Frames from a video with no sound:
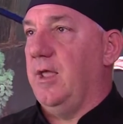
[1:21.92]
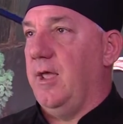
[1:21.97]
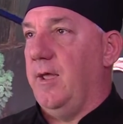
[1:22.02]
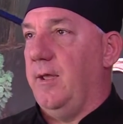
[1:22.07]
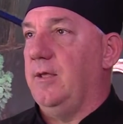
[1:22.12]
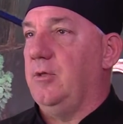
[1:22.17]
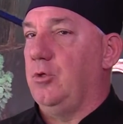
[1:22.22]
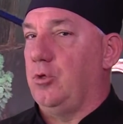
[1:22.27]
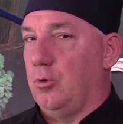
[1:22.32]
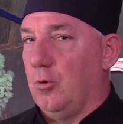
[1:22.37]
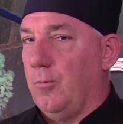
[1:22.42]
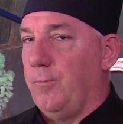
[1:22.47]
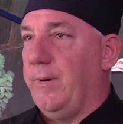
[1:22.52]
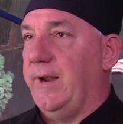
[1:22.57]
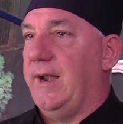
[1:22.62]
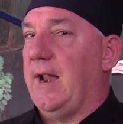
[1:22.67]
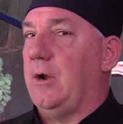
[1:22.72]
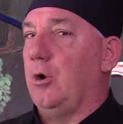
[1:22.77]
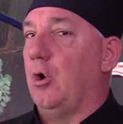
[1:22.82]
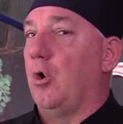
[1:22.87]
y
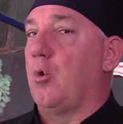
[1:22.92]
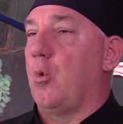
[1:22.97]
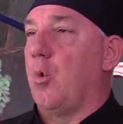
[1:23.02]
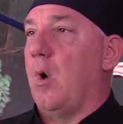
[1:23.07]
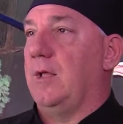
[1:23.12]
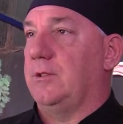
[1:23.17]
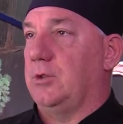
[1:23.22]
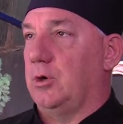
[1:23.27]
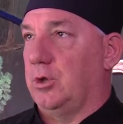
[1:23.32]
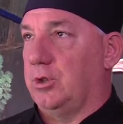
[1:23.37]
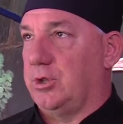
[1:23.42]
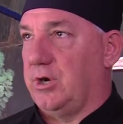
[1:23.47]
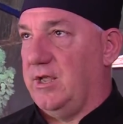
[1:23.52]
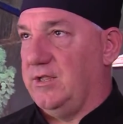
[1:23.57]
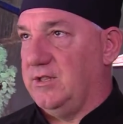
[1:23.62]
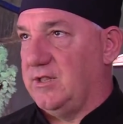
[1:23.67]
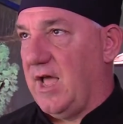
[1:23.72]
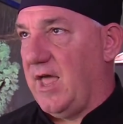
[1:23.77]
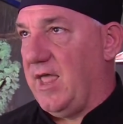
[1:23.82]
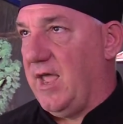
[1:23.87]
supera los
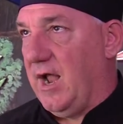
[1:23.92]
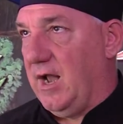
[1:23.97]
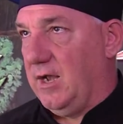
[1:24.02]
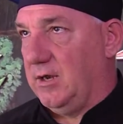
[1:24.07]
4,30 de